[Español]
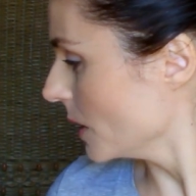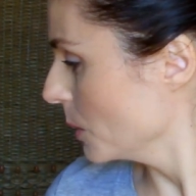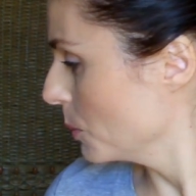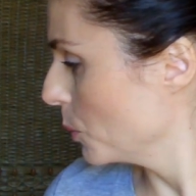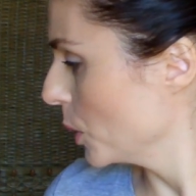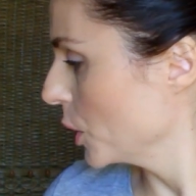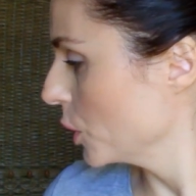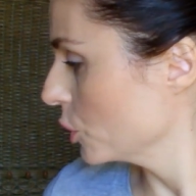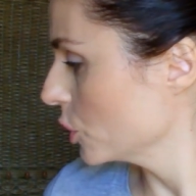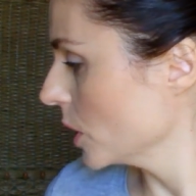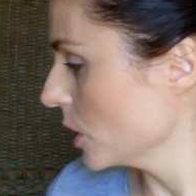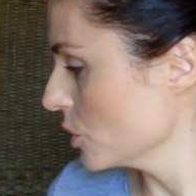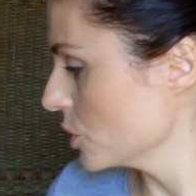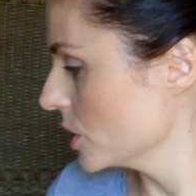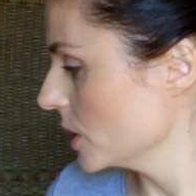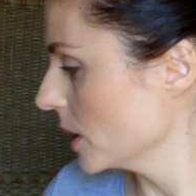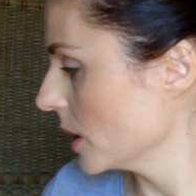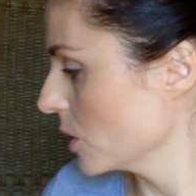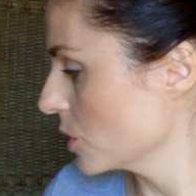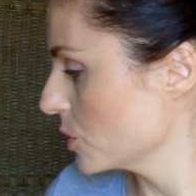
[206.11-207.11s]
Bueno, otra
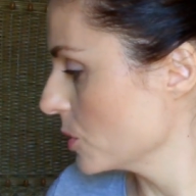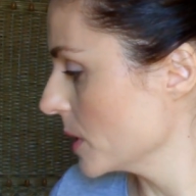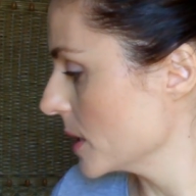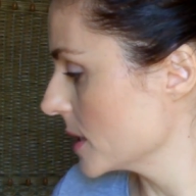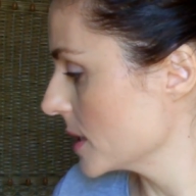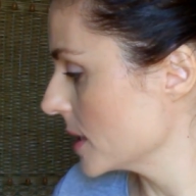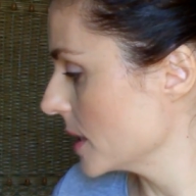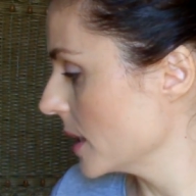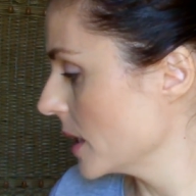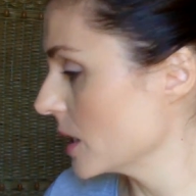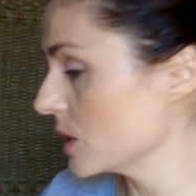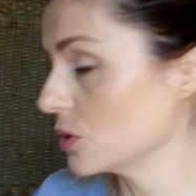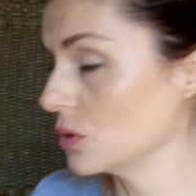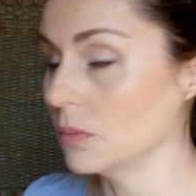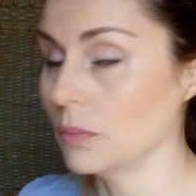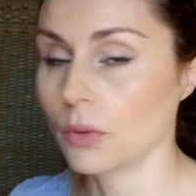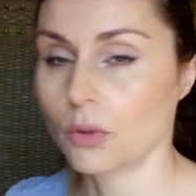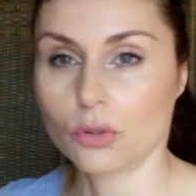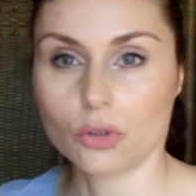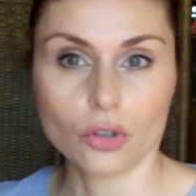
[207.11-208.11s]
cosita que os voy a enseñar es
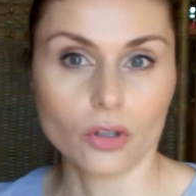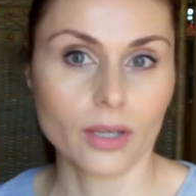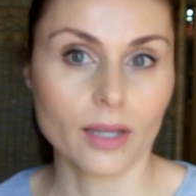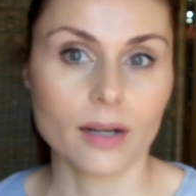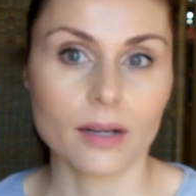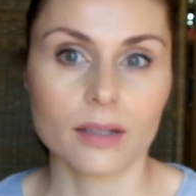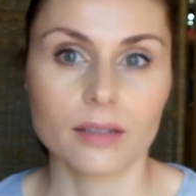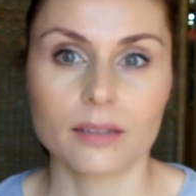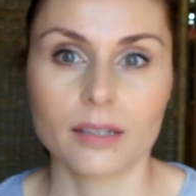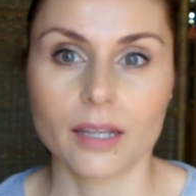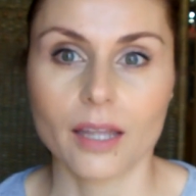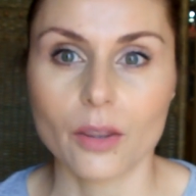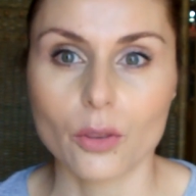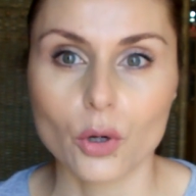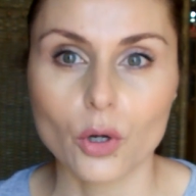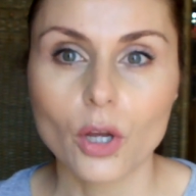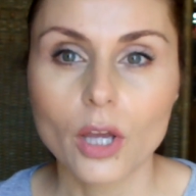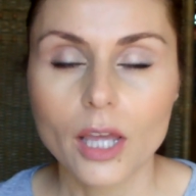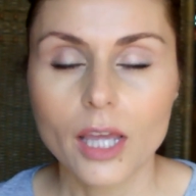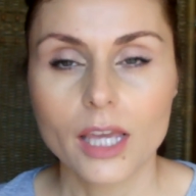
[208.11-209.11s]
un producto que han
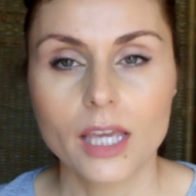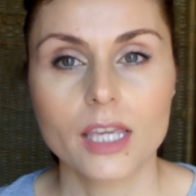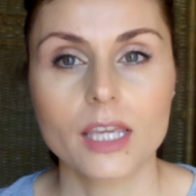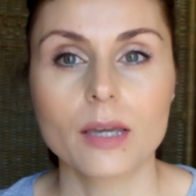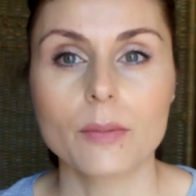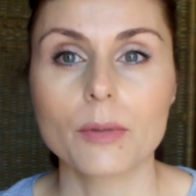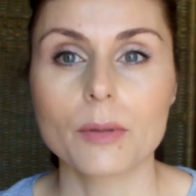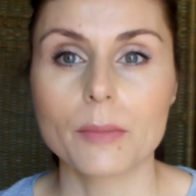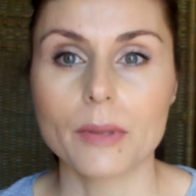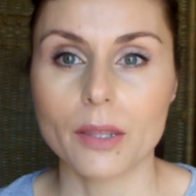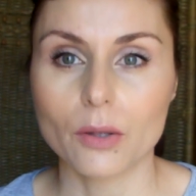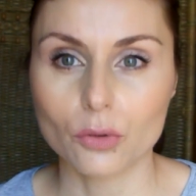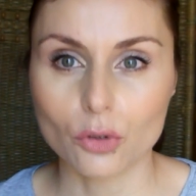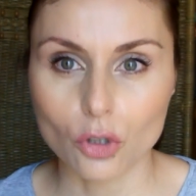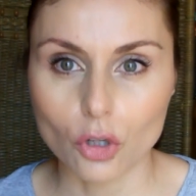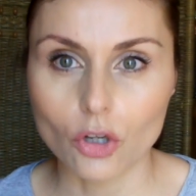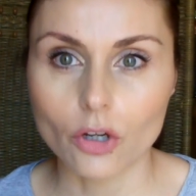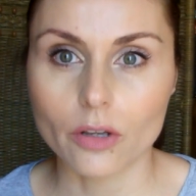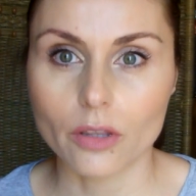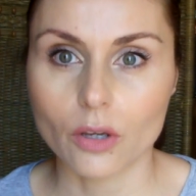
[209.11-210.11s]
retirado y a mí me da un
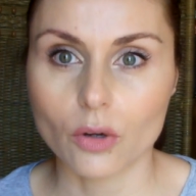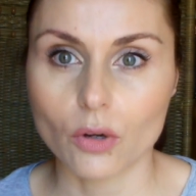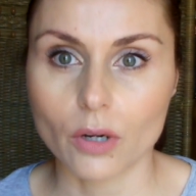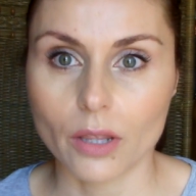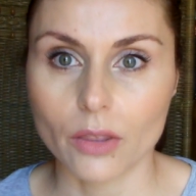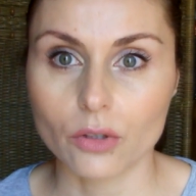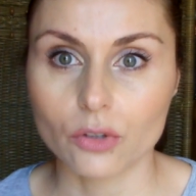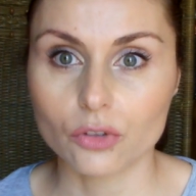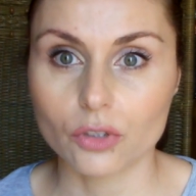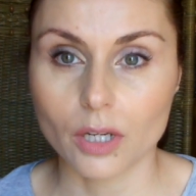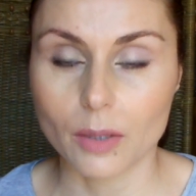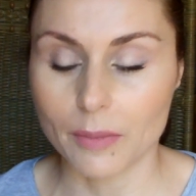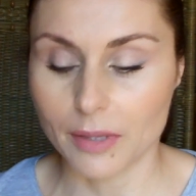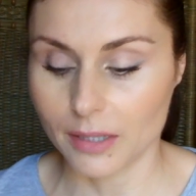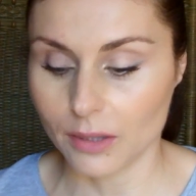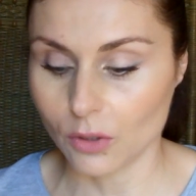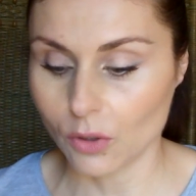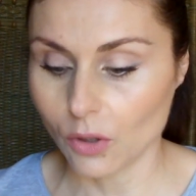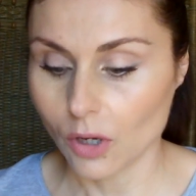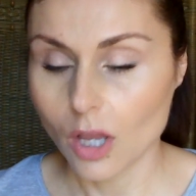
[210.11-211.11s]
dolor de corazón
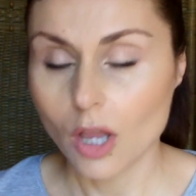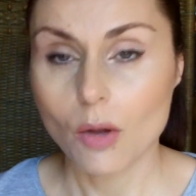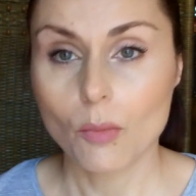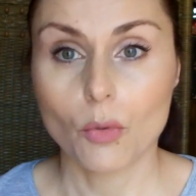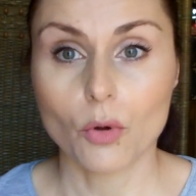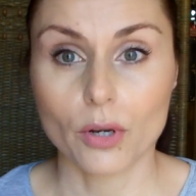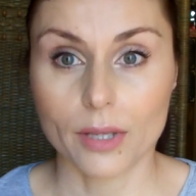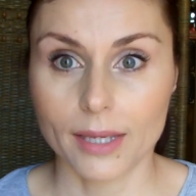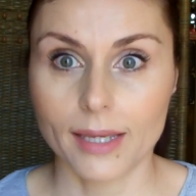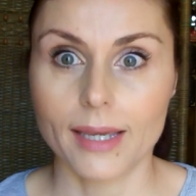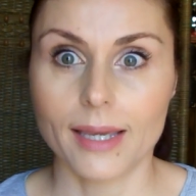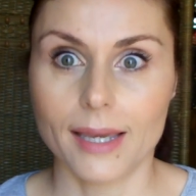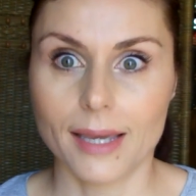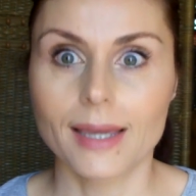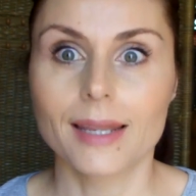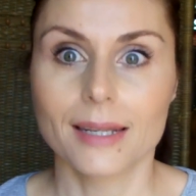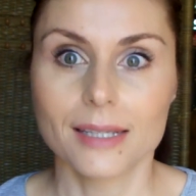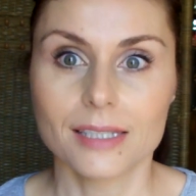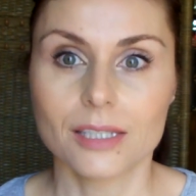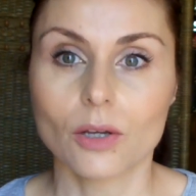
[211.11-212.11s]
tremendo porque
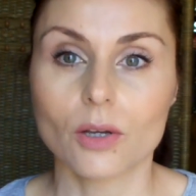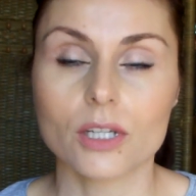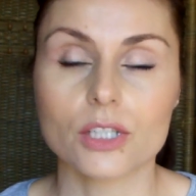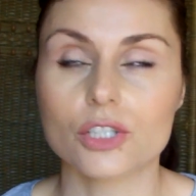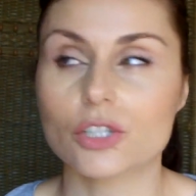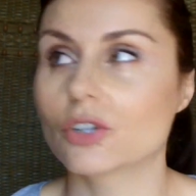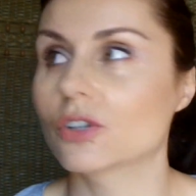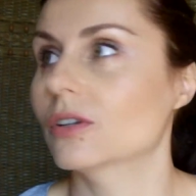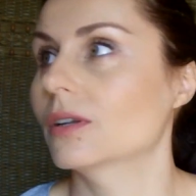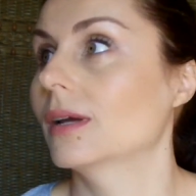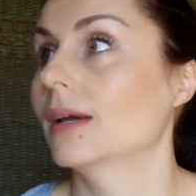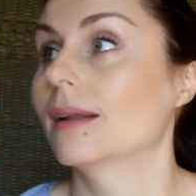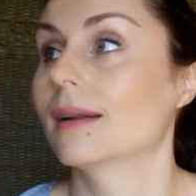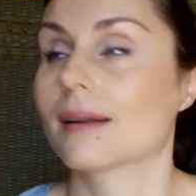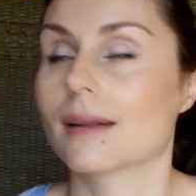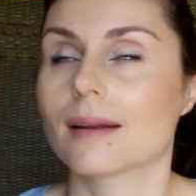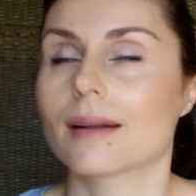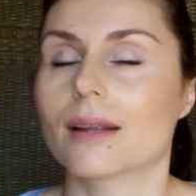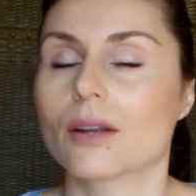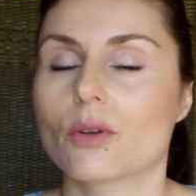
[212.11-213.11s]
en esta ocasión,
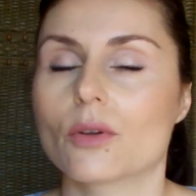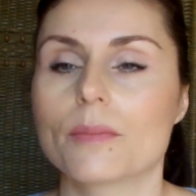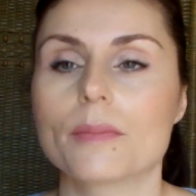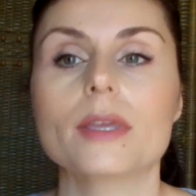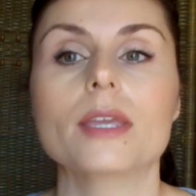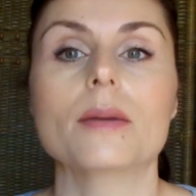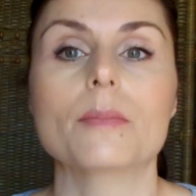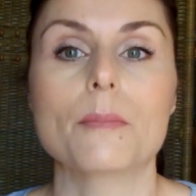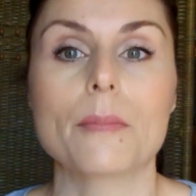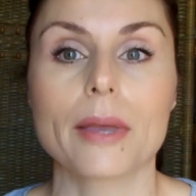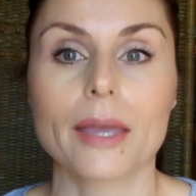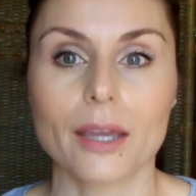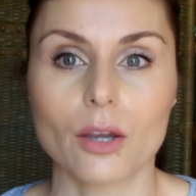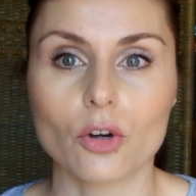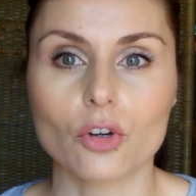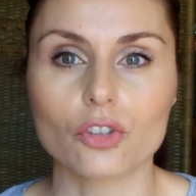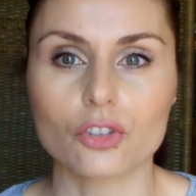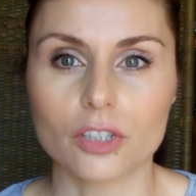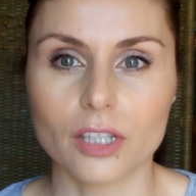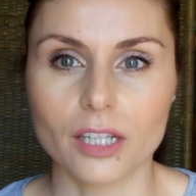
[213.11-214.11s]
raro en mí, me he
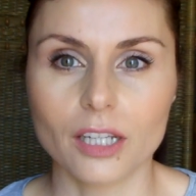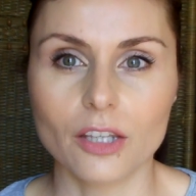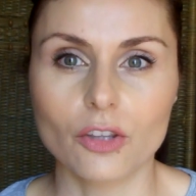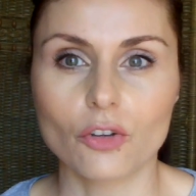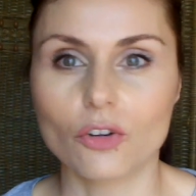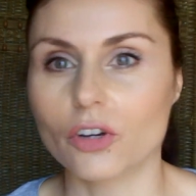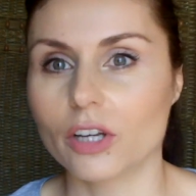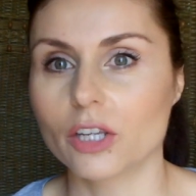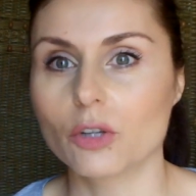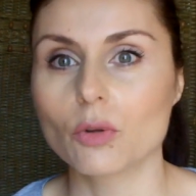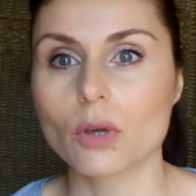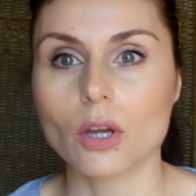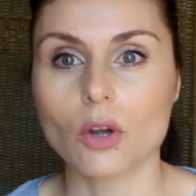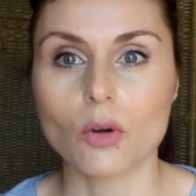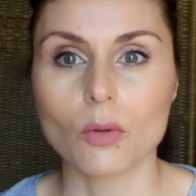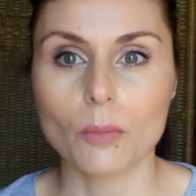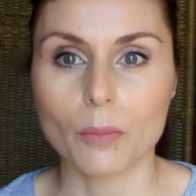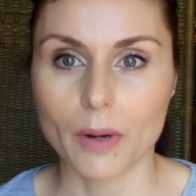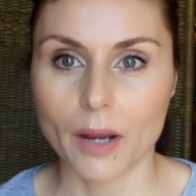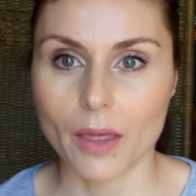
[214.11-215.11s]
contenido y no he
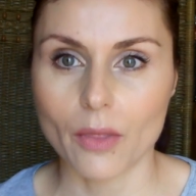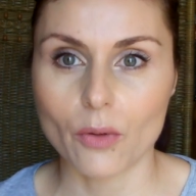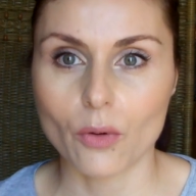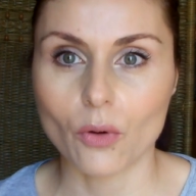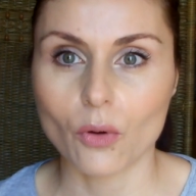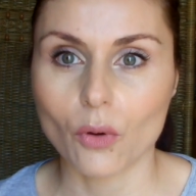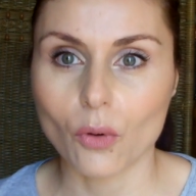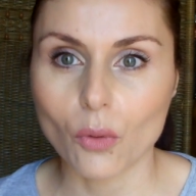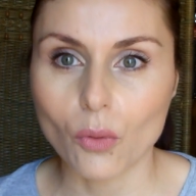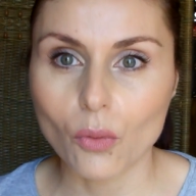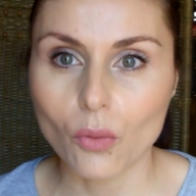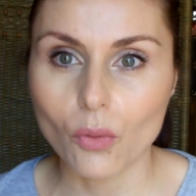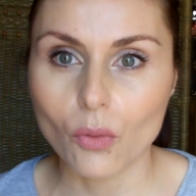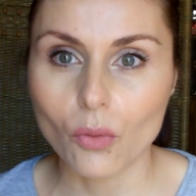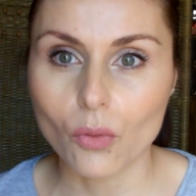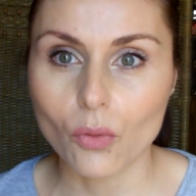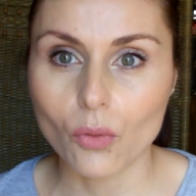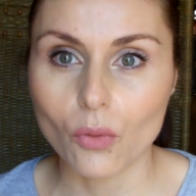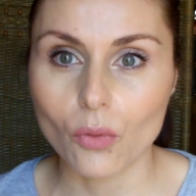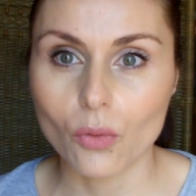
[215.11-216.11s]
comprado
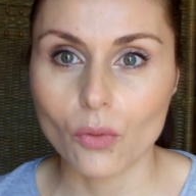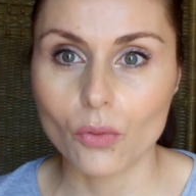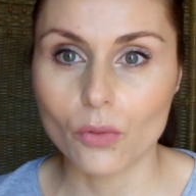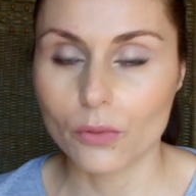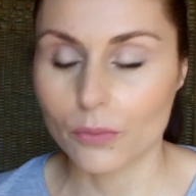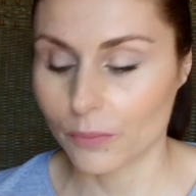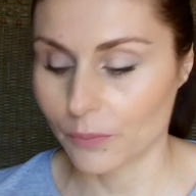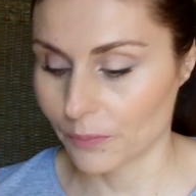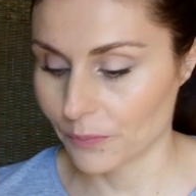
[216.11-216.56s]
un,